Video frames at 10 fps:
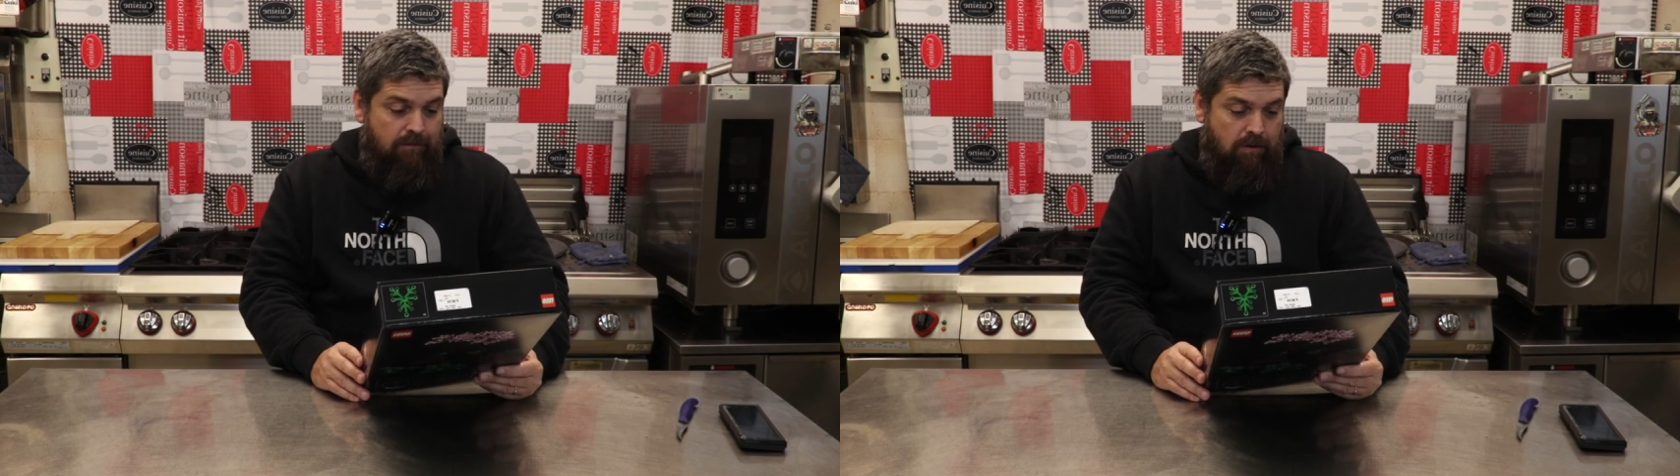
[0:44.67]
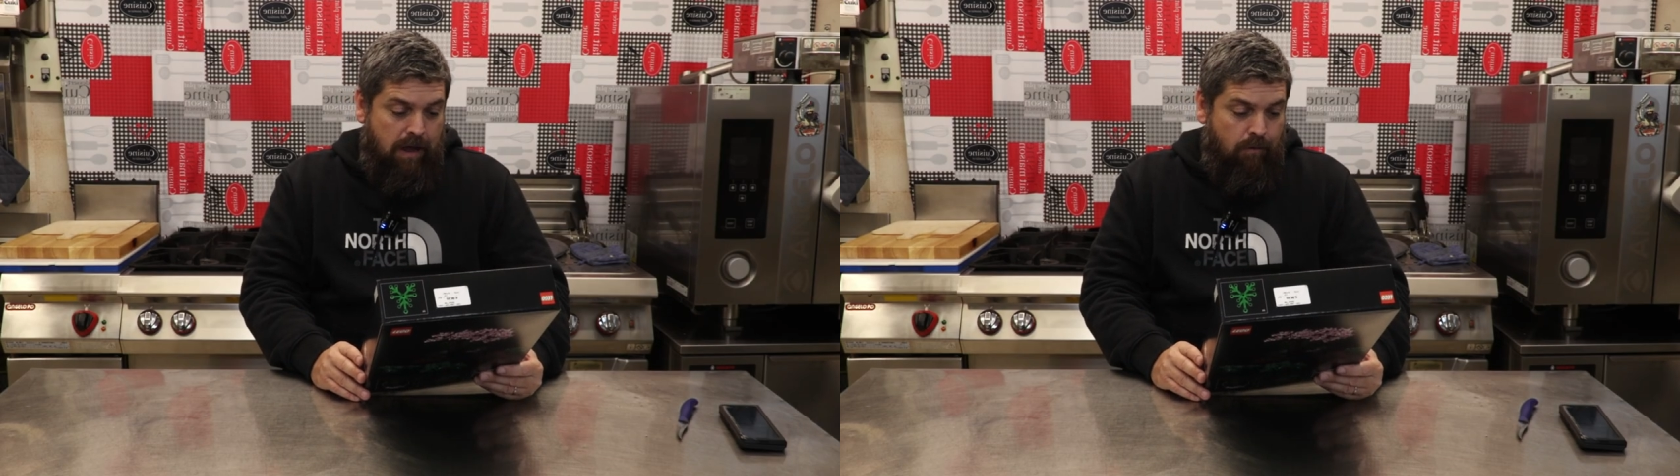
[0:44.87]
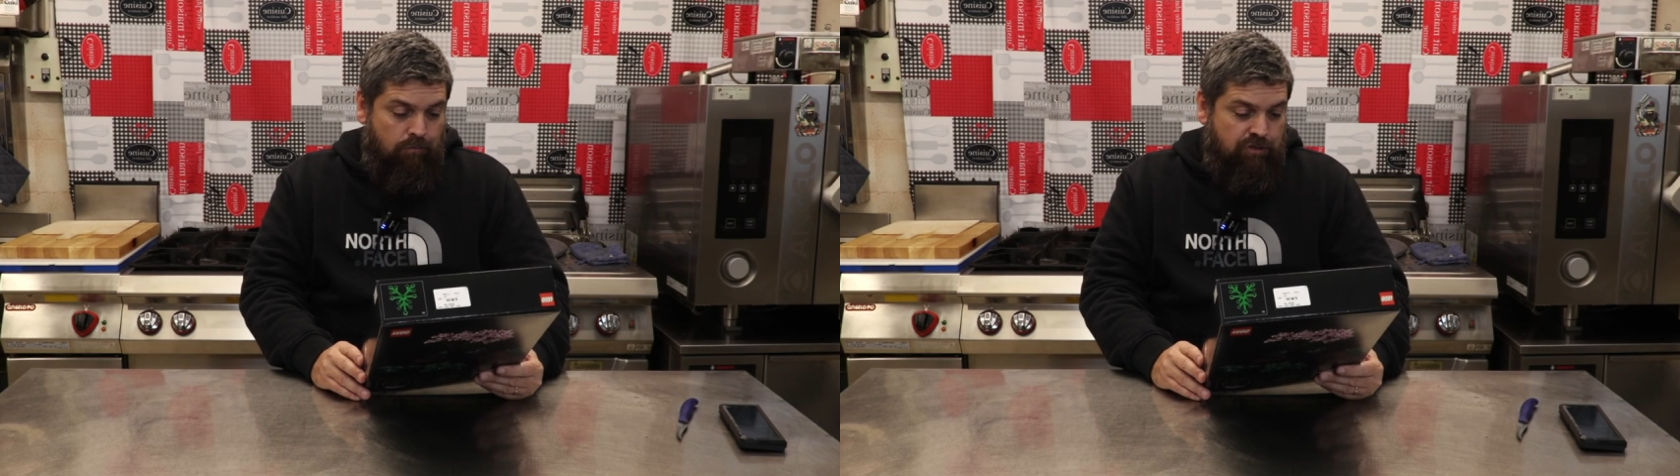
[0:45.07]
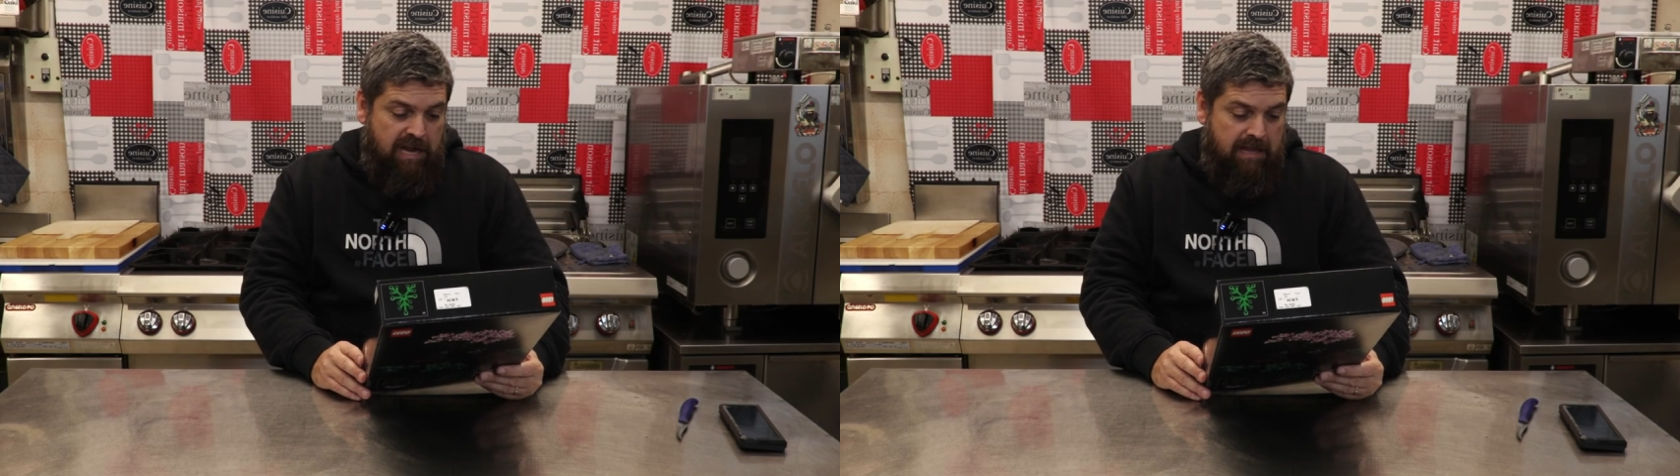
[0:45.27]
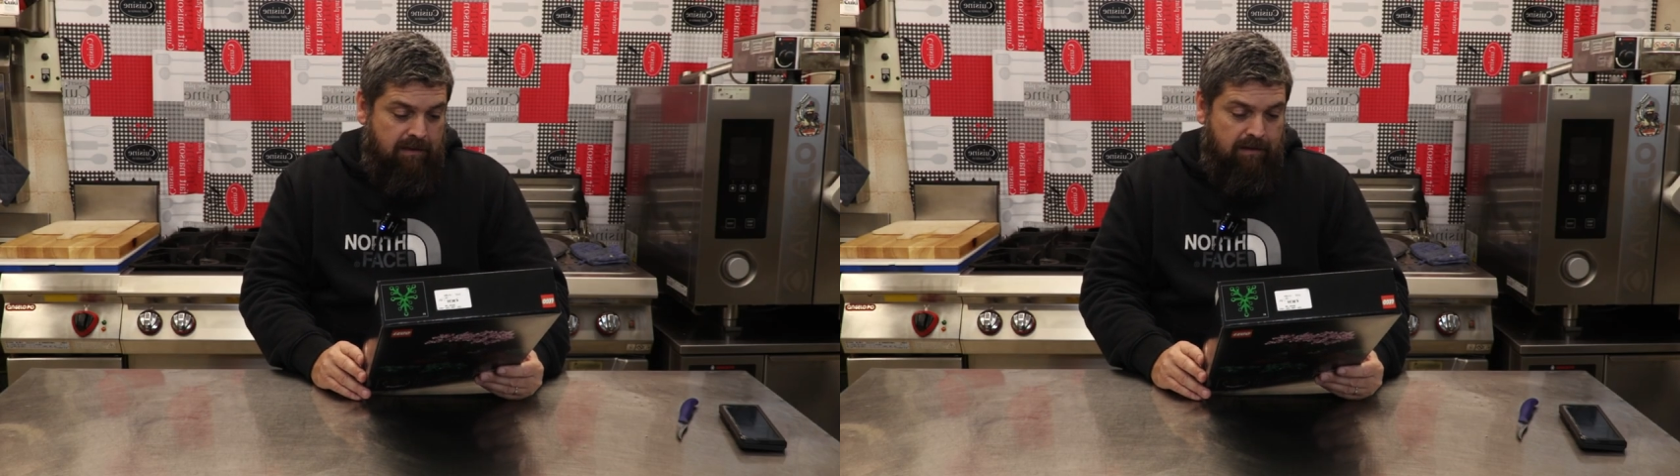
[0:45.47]
è un
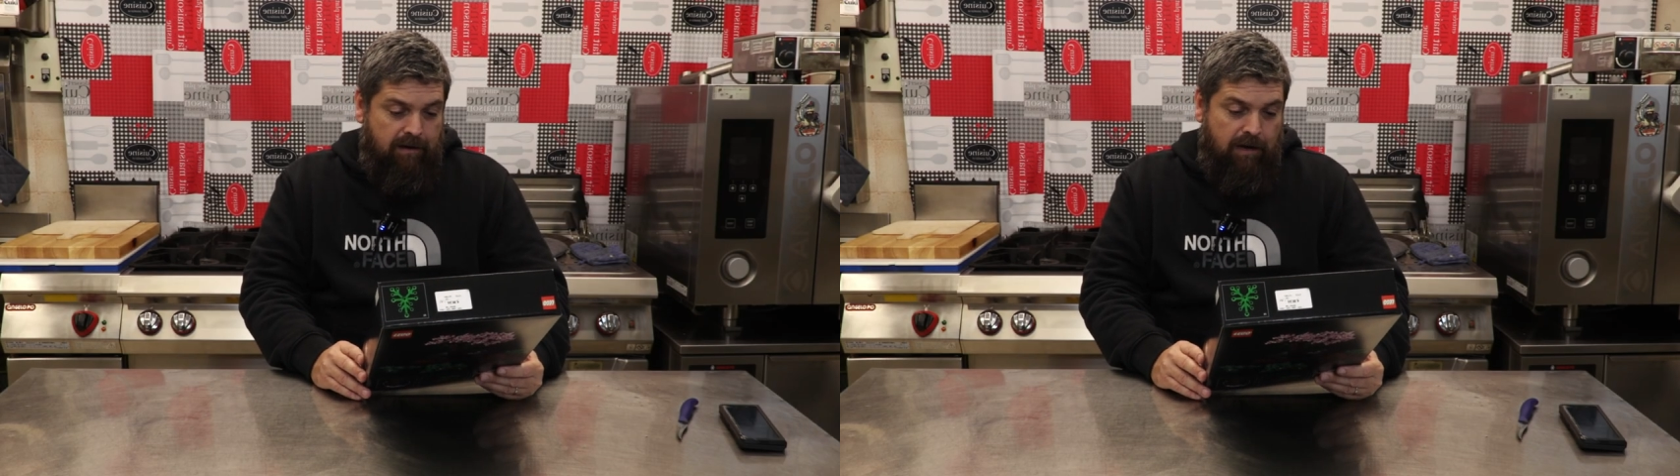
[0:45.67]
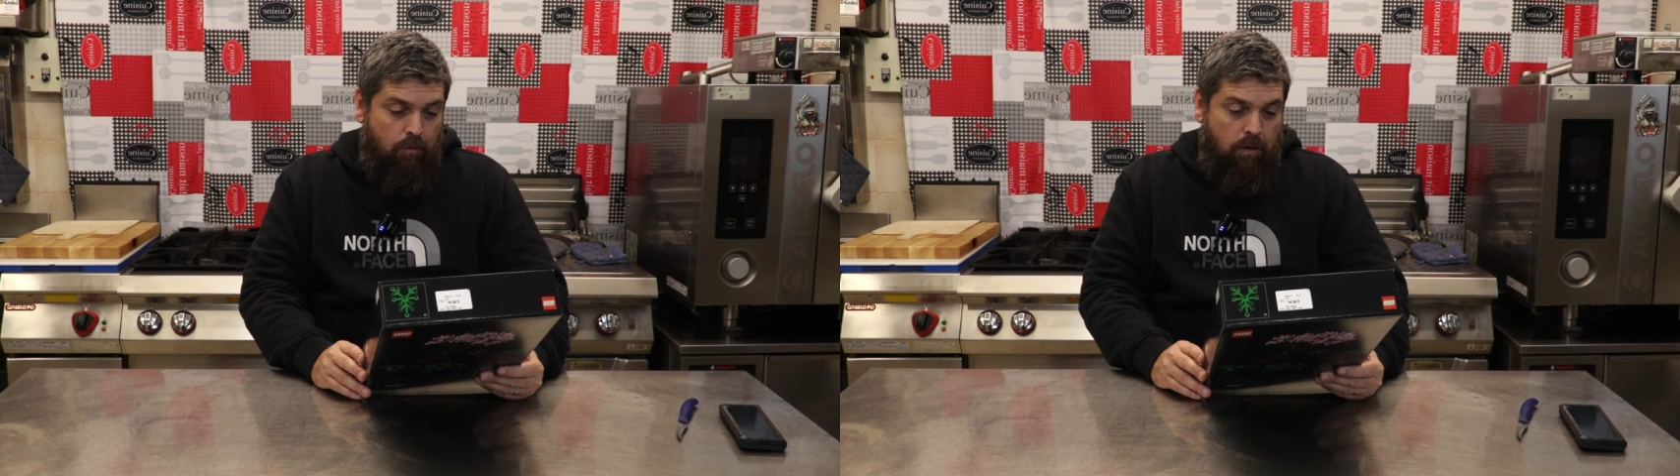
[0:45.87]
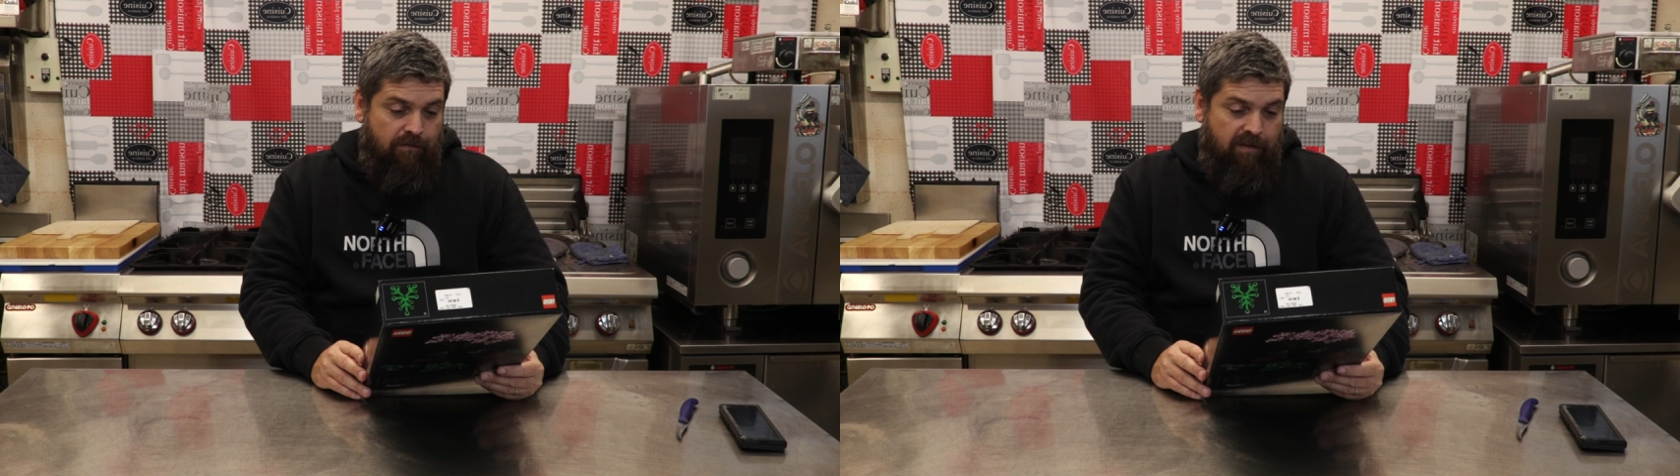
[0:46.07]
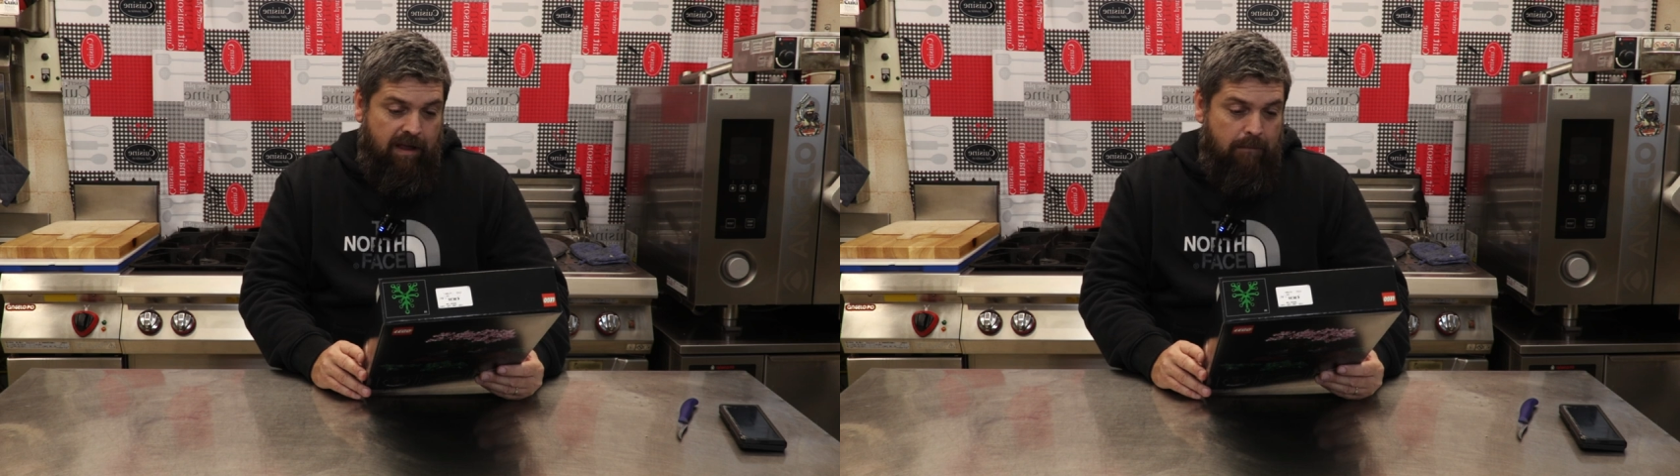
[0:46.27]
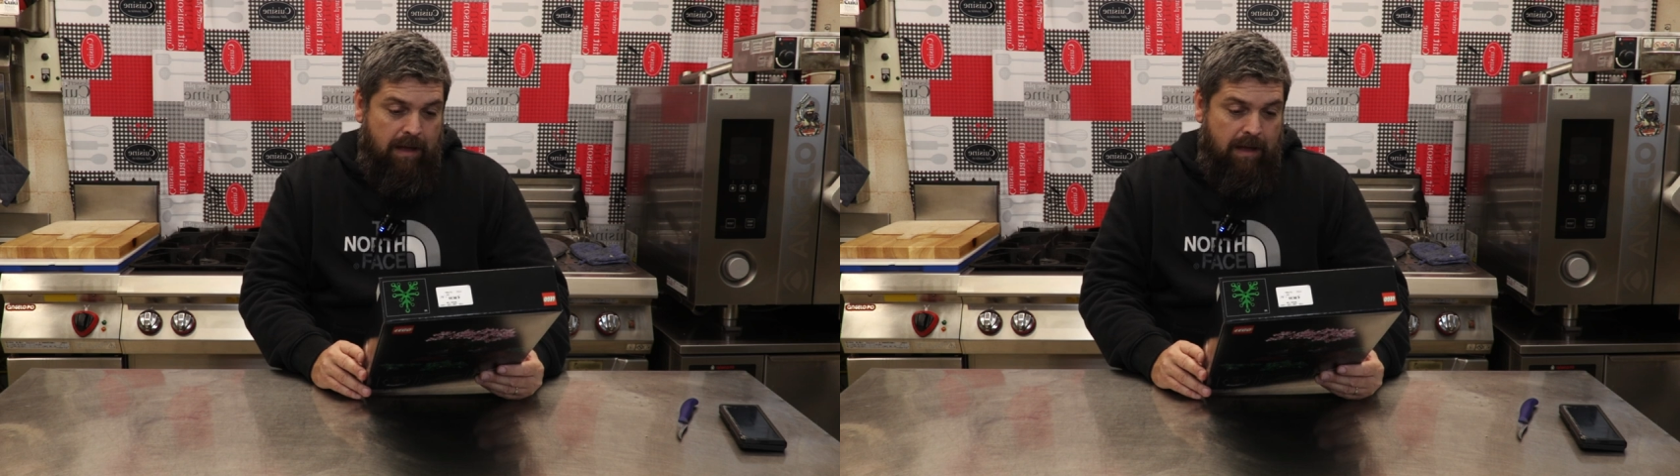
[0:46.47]
set che non avrei